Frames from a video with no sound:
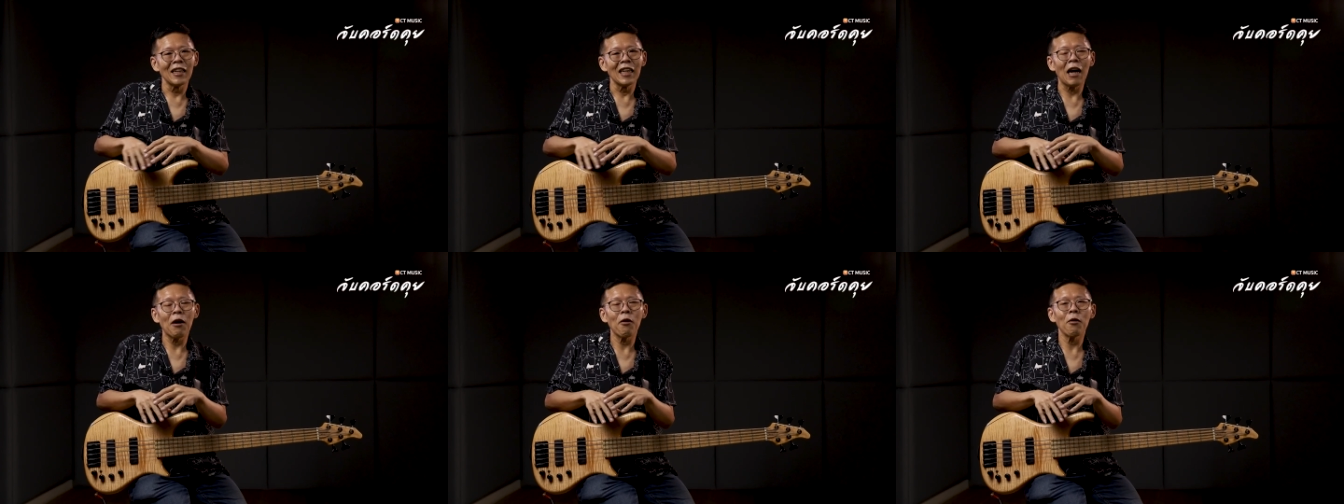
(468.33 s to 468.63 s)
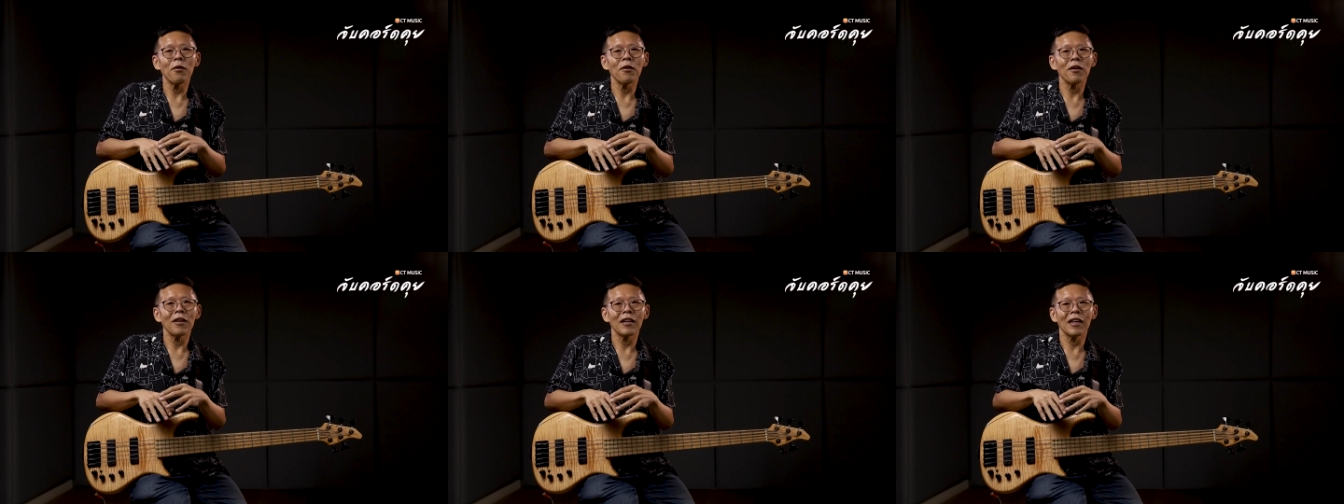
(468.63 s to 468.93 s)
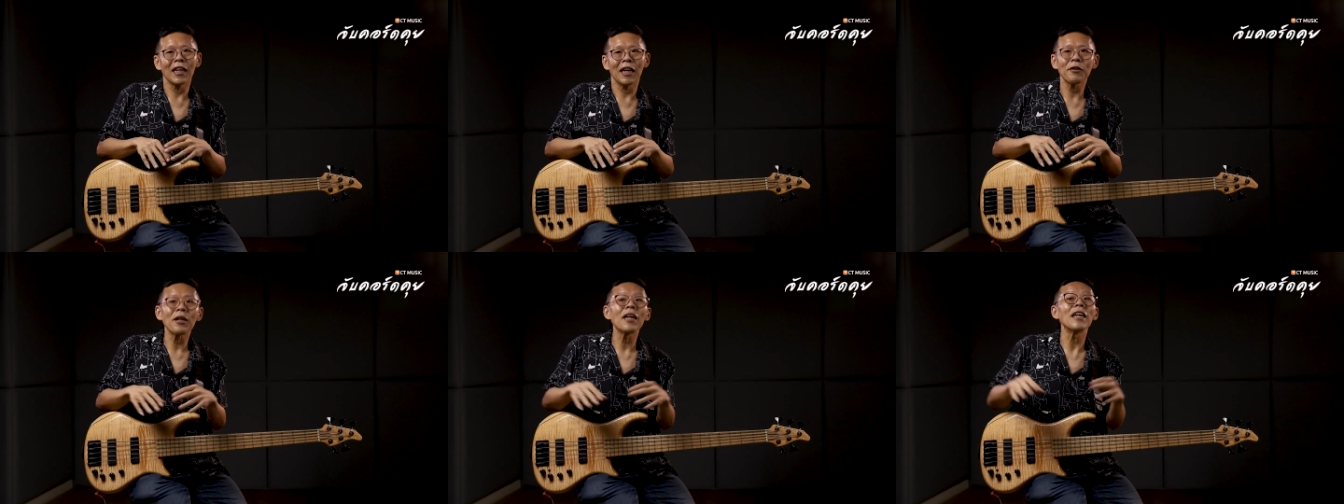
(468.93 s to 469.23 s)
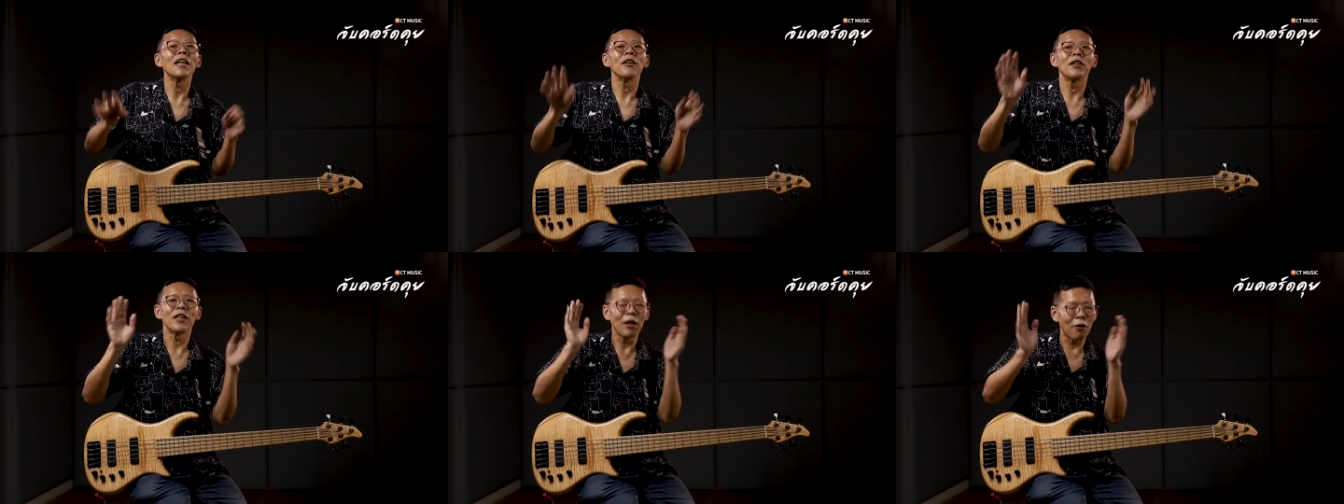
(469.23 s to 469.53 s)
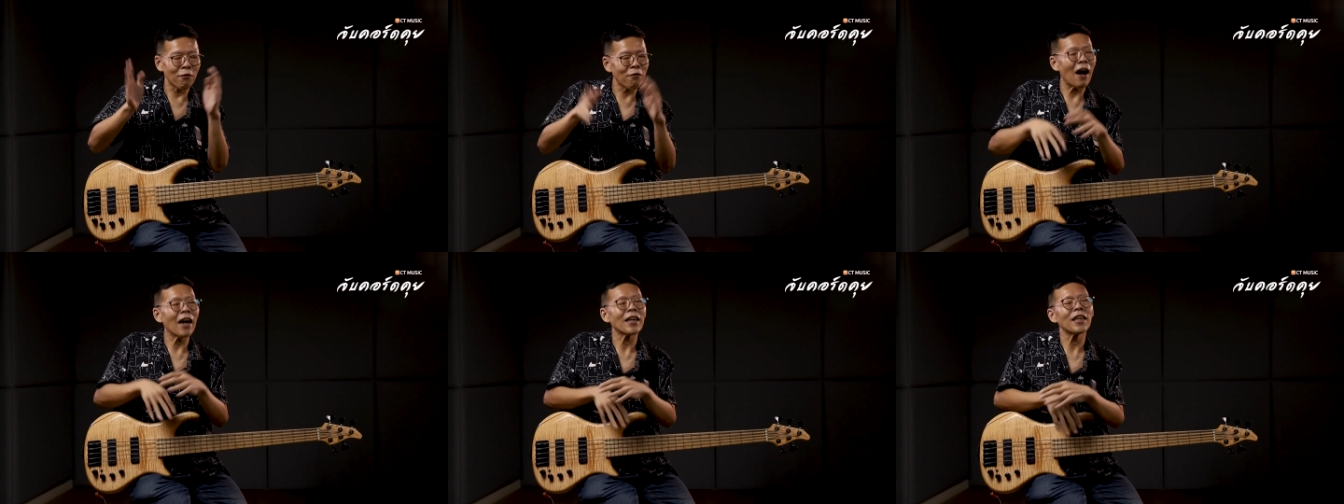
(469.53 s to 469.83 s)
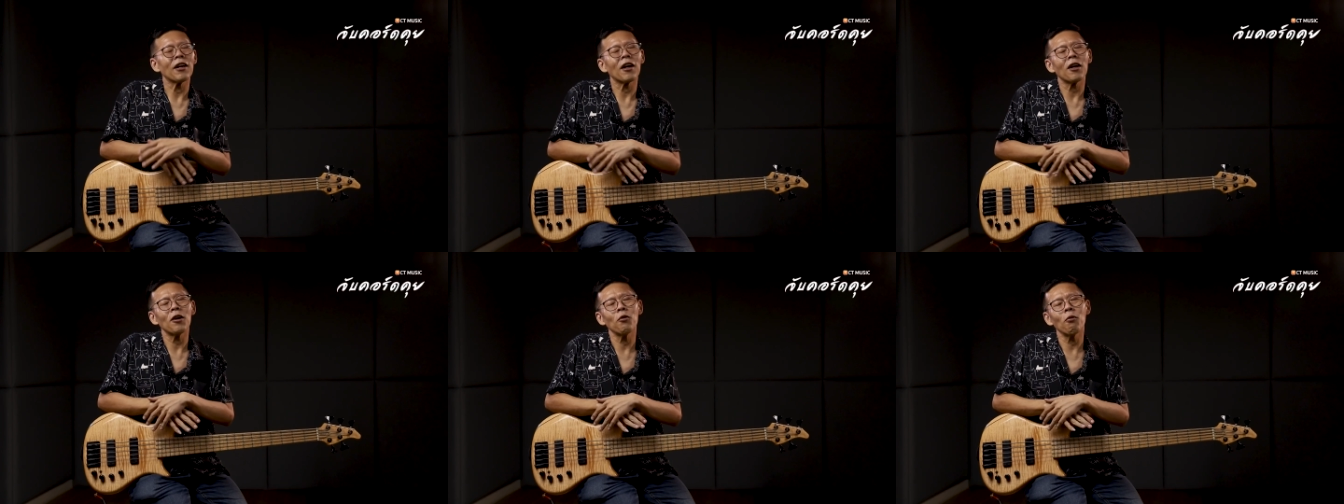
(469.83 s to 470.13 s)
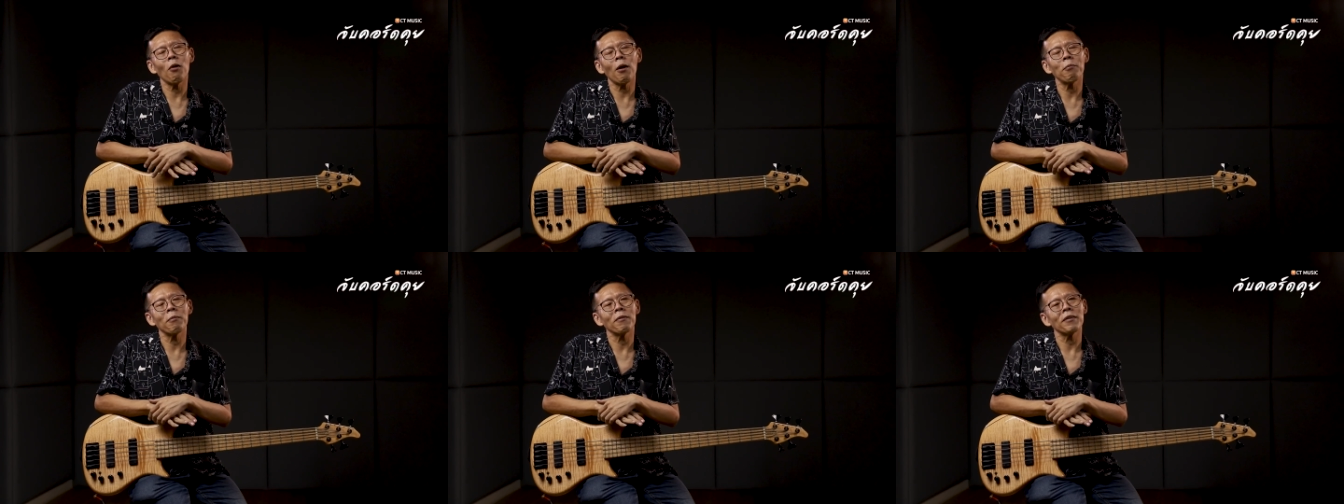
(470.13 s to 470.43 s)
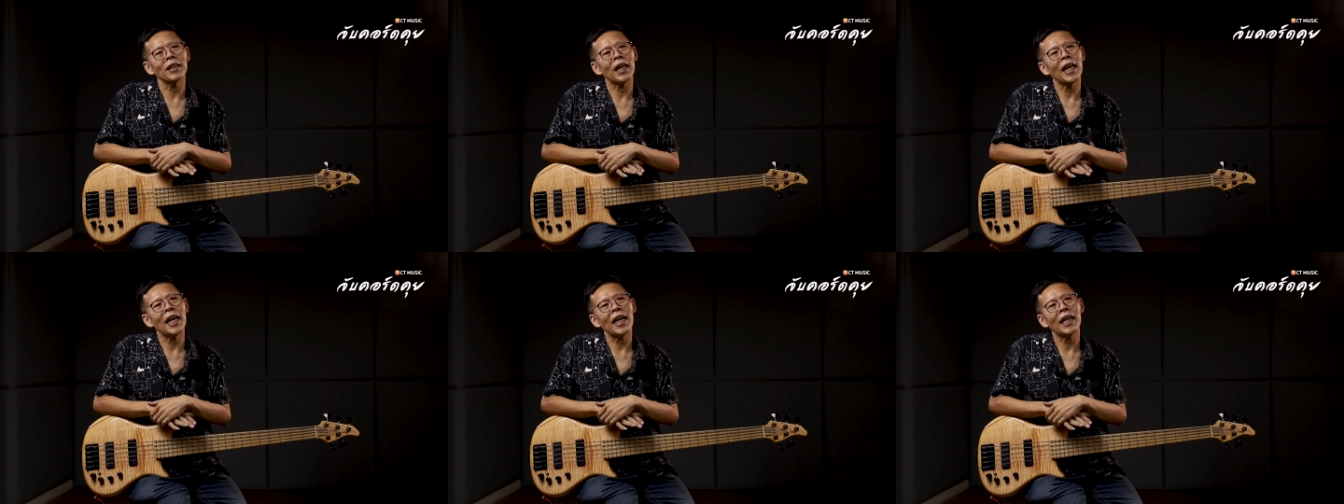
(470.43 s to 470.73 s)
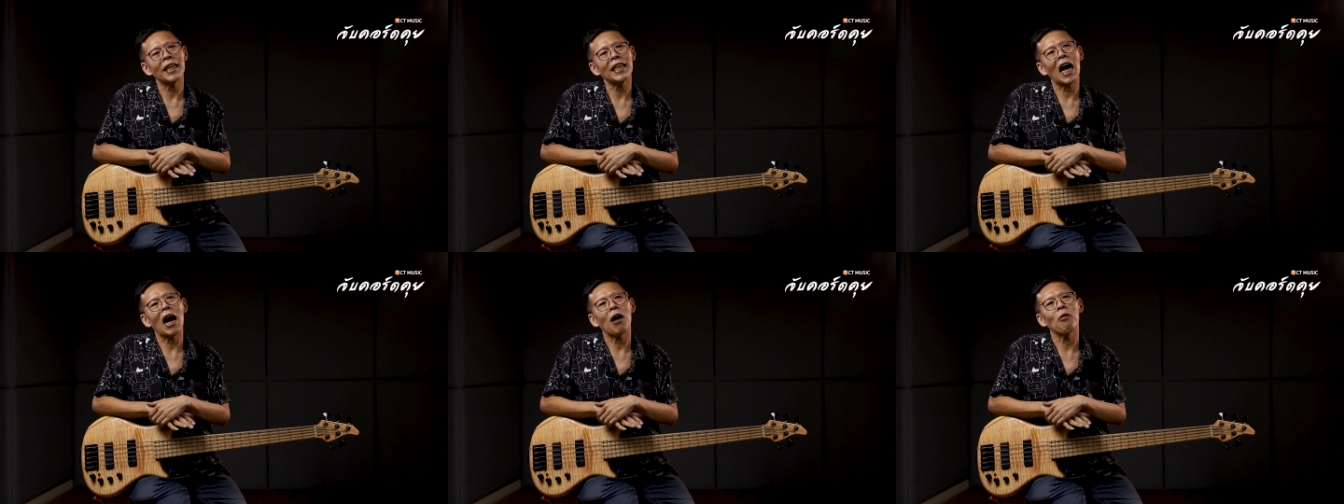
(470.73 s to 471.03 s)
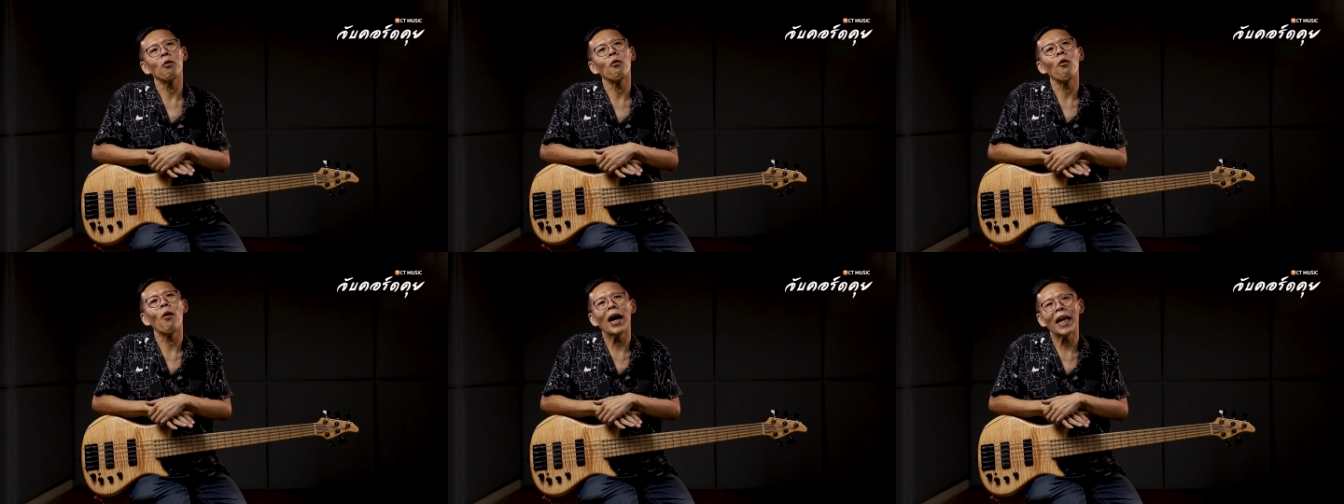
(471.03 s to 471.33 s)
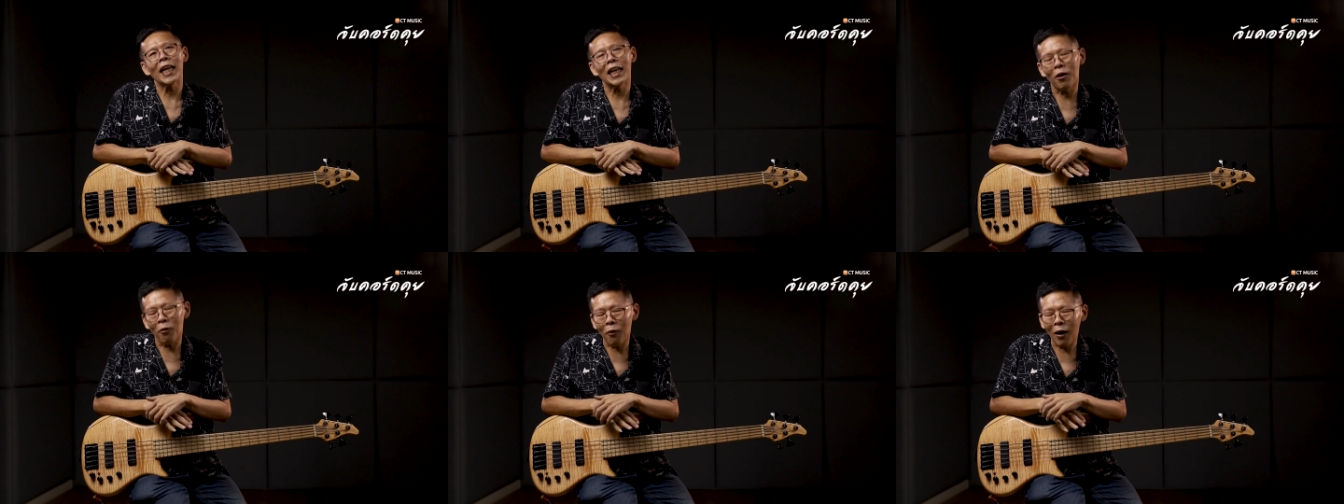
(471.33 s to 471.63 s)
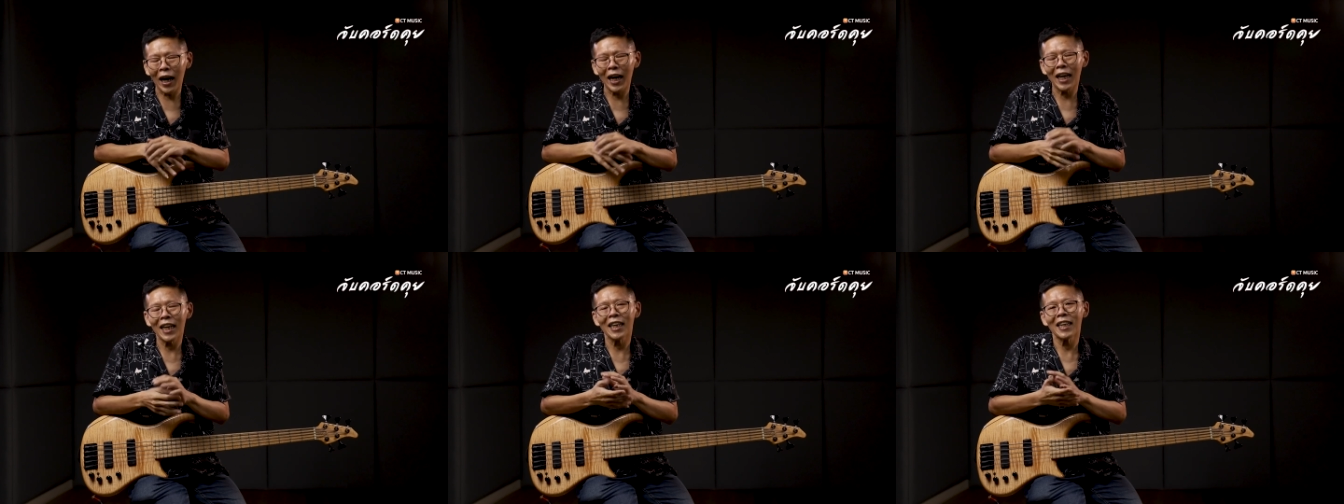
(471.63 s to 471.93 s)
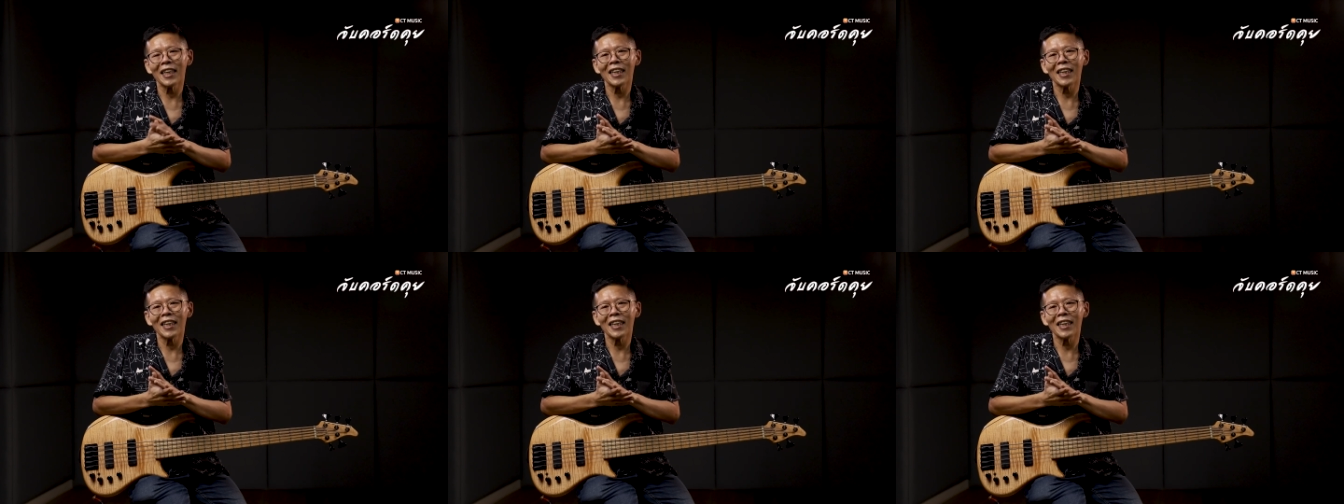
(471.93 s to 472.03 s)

แล้วแล้วถ้าเดี๋ยวเดี๋ยวฟังเดี๋ยวก็รู้ว่ามึงเทคยาวห่วยวะ